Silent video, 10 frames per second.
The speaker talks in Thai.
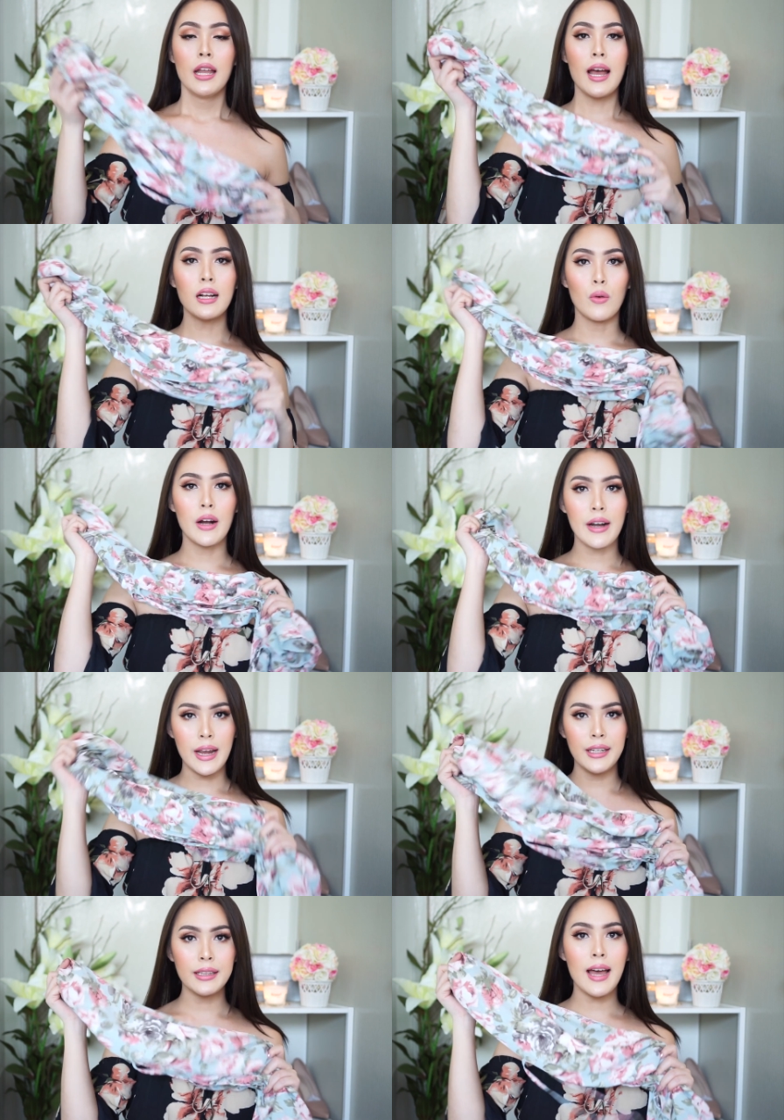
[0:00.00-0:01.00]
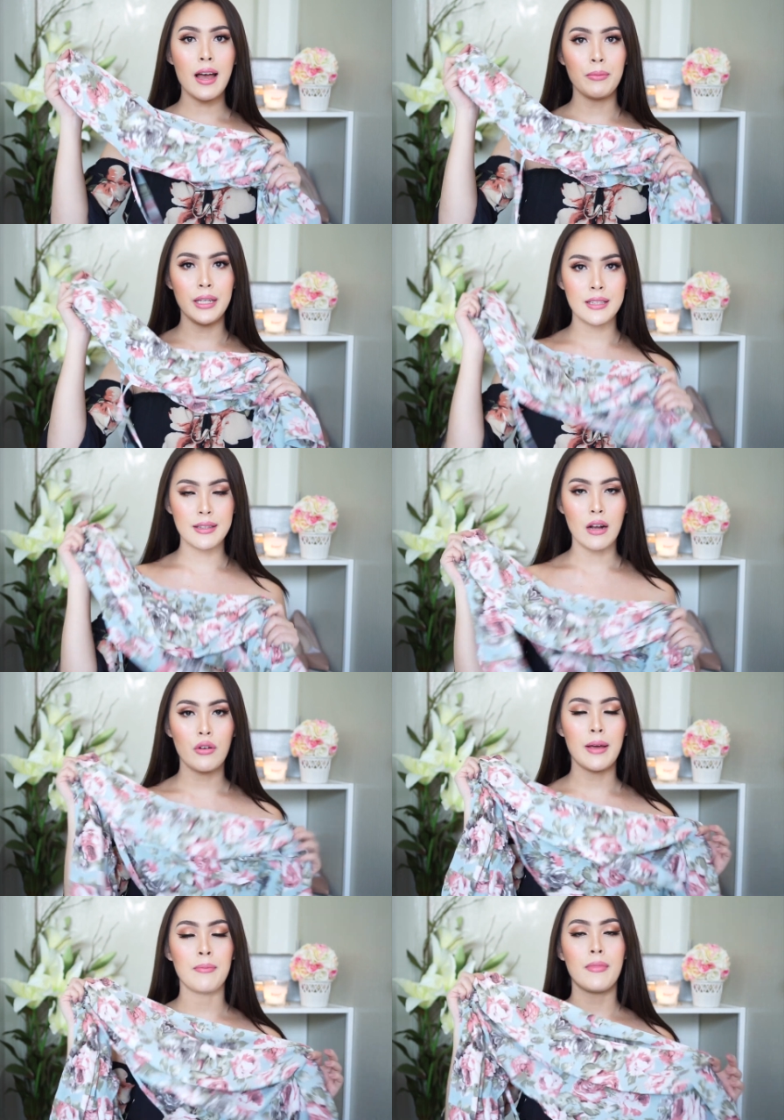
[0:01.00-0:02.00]
ถ้าเกิดว่าใครที่ตาม
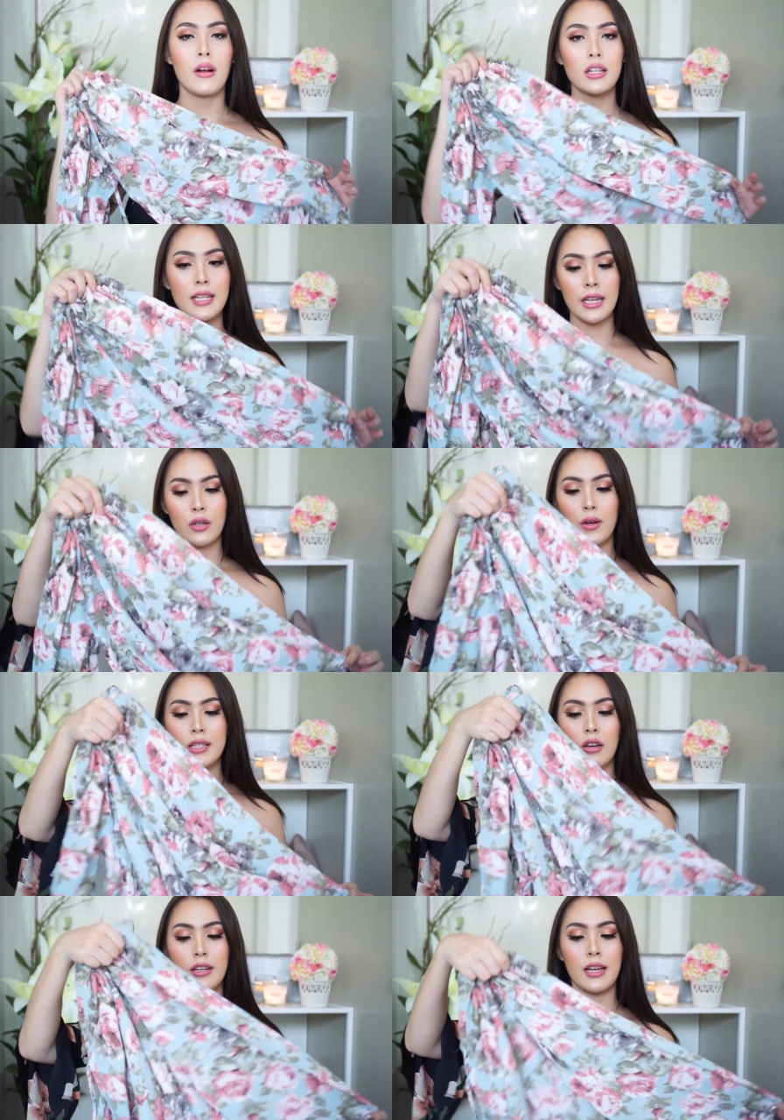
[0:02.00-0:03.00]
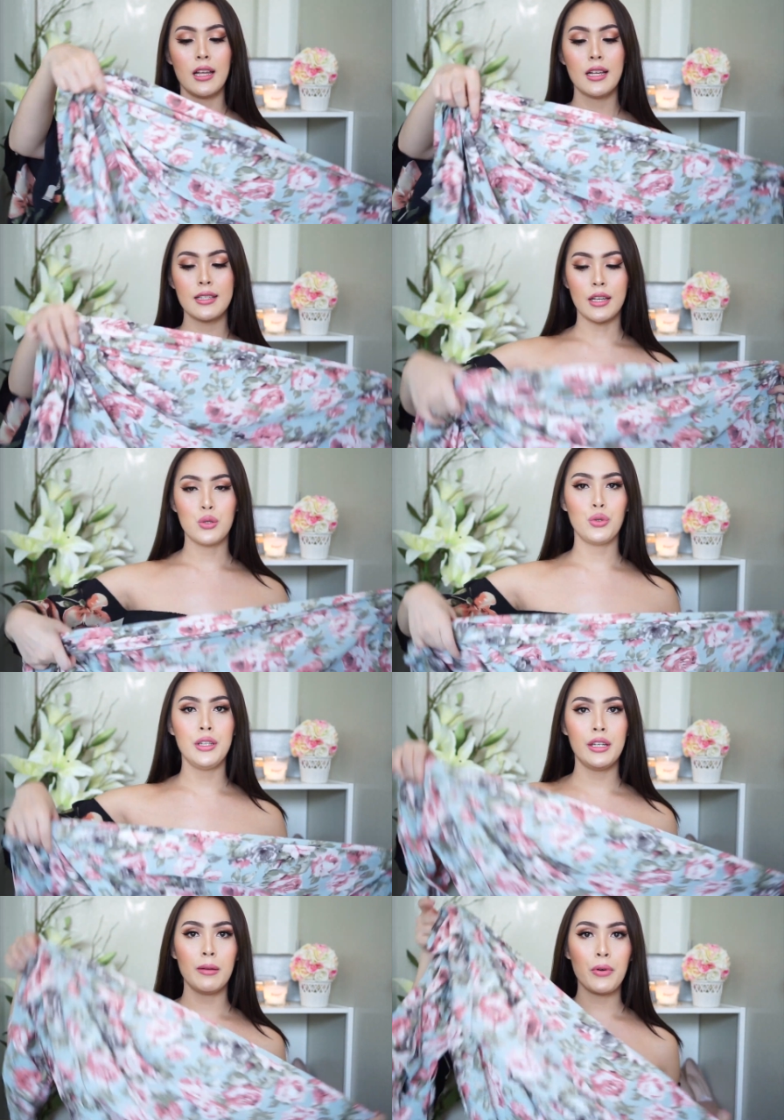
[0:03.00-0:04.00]
Instagram ก็จะเห็นว่าจอดเนี่ยใส่ชุด
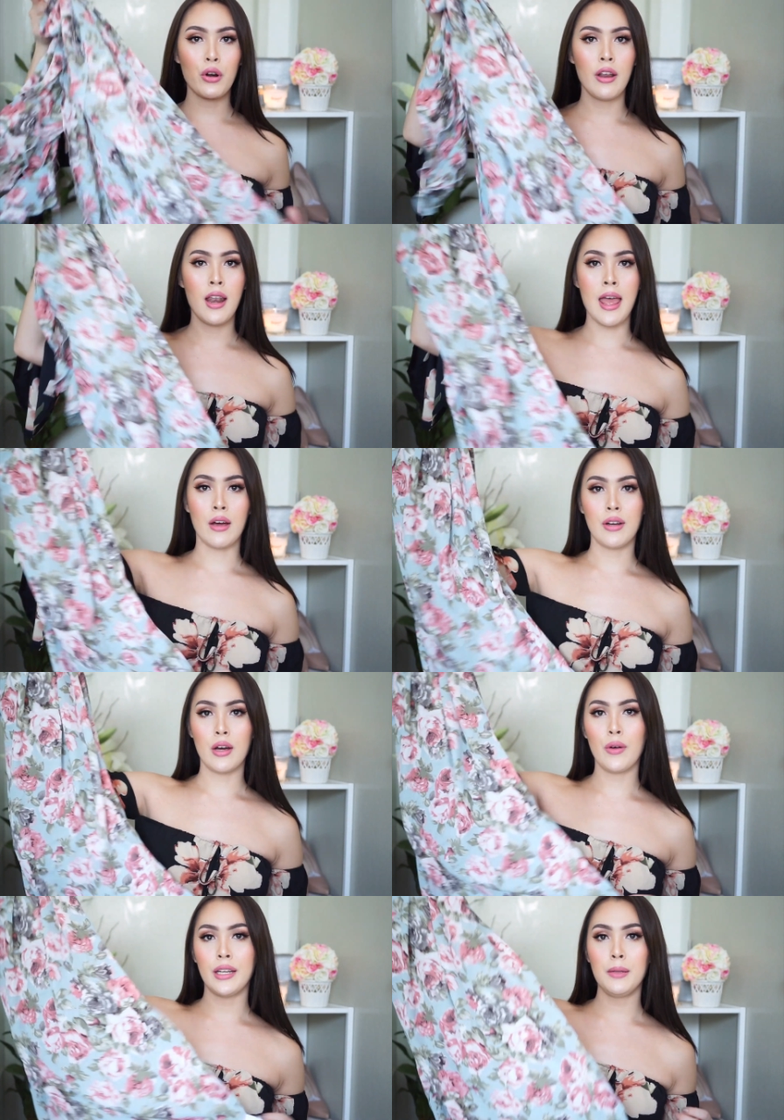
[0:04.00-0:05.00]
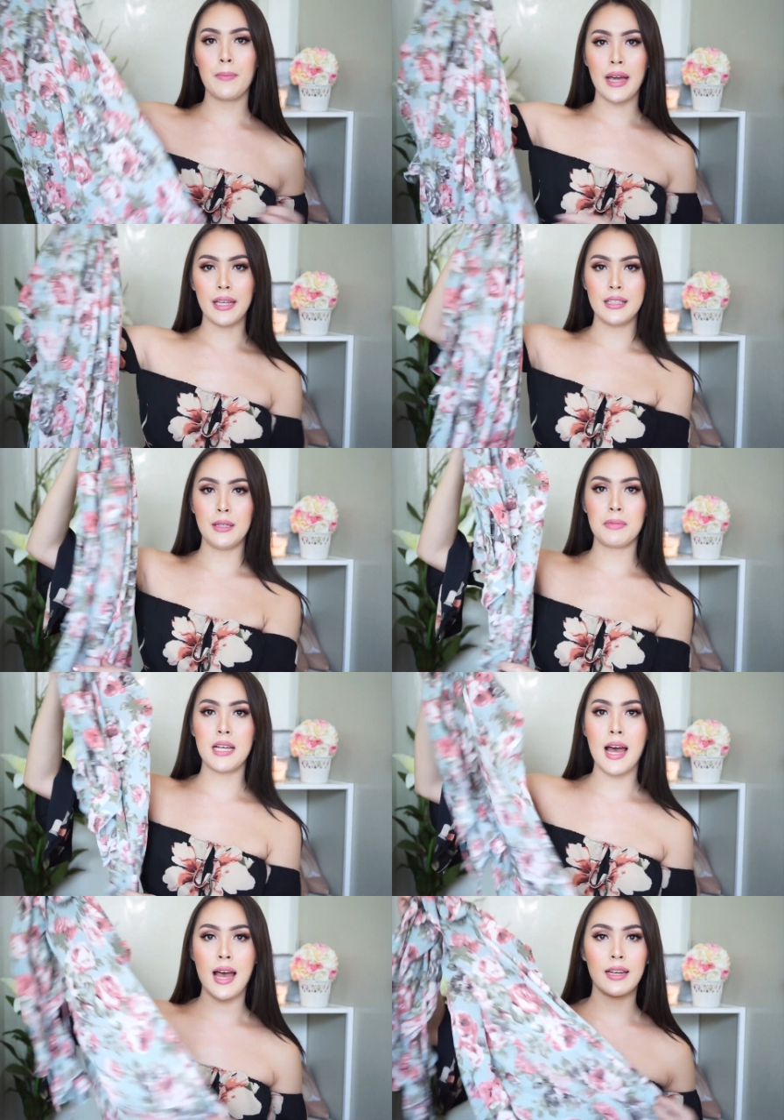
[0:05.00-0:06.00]
นี้เรียบร้อยแล้วนะคะวันที่ไปจิบ
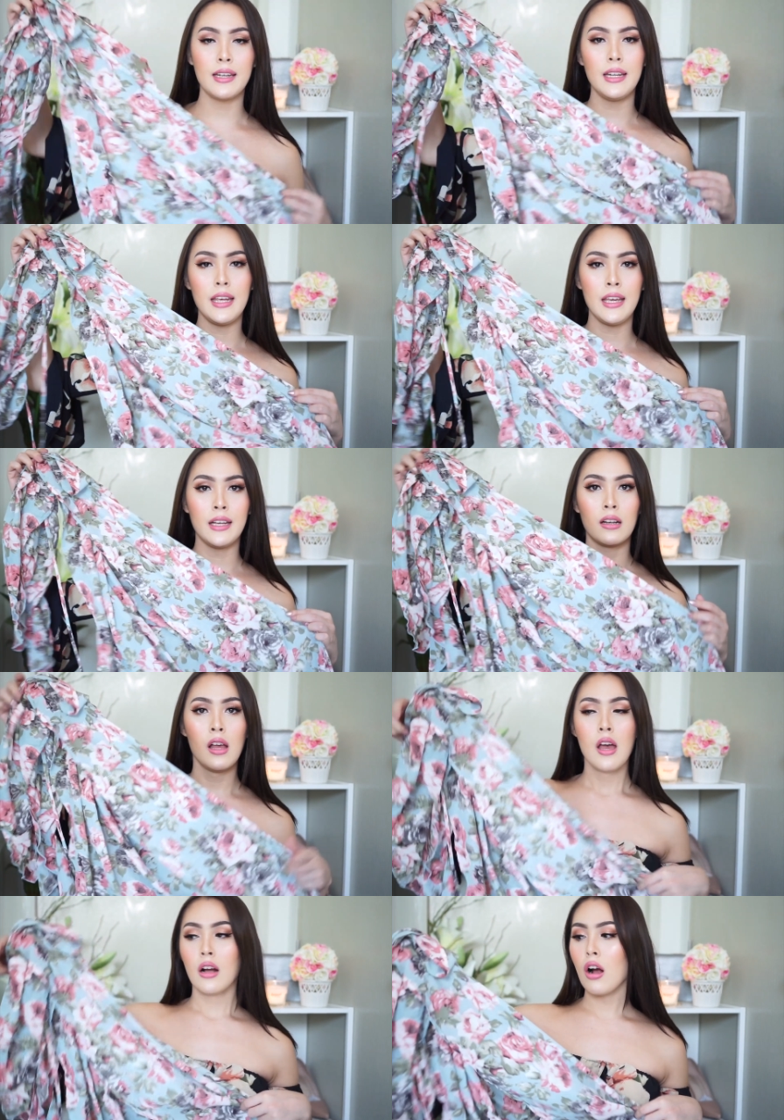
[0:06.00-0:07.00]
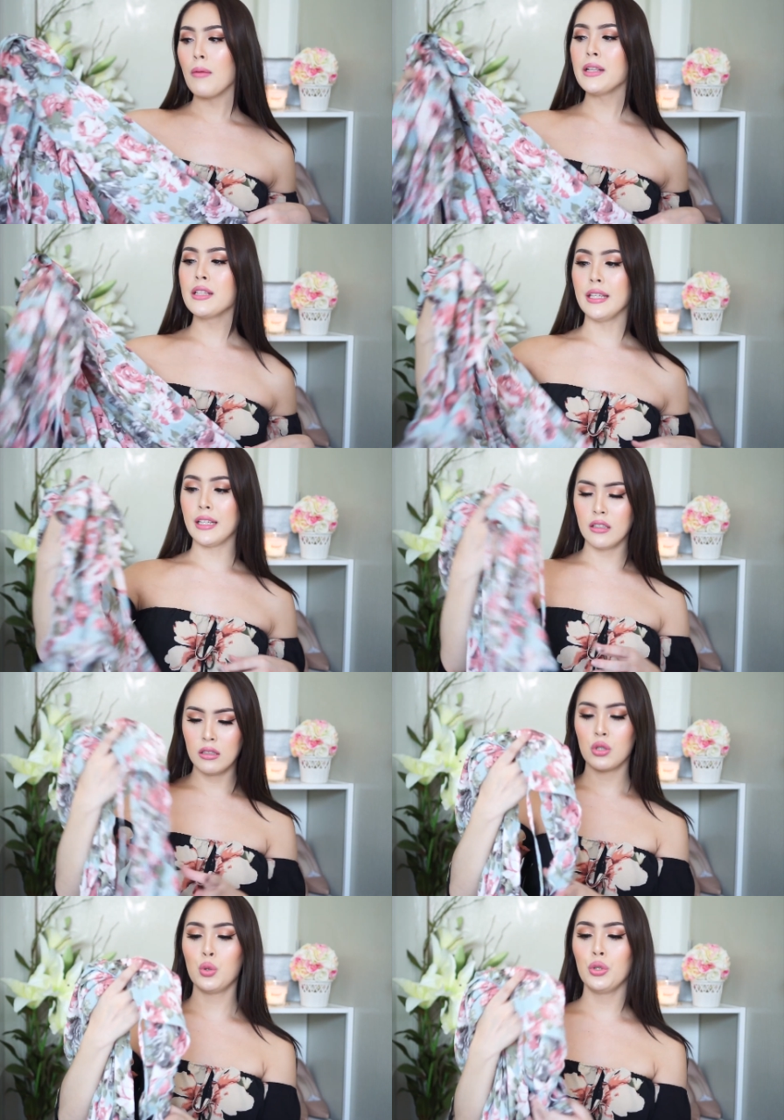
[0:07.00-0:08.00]
ชานั่นเองก็เป็นอีกหนึ่
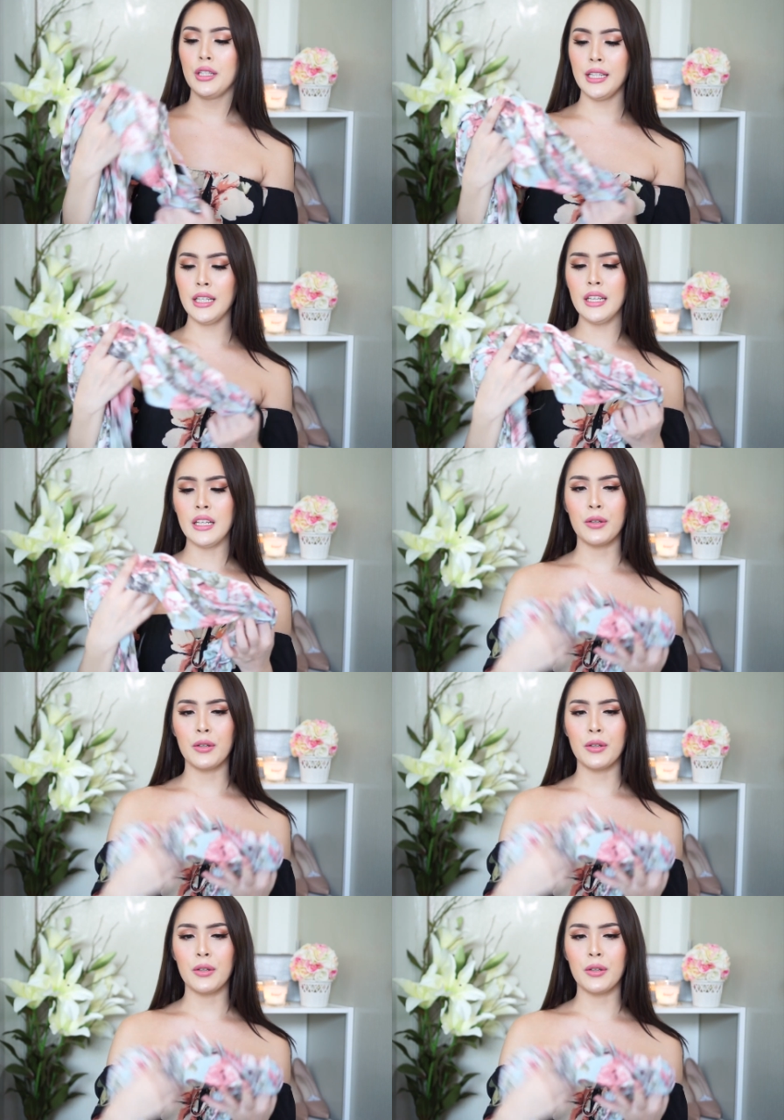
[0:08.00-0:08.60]
งชุดที่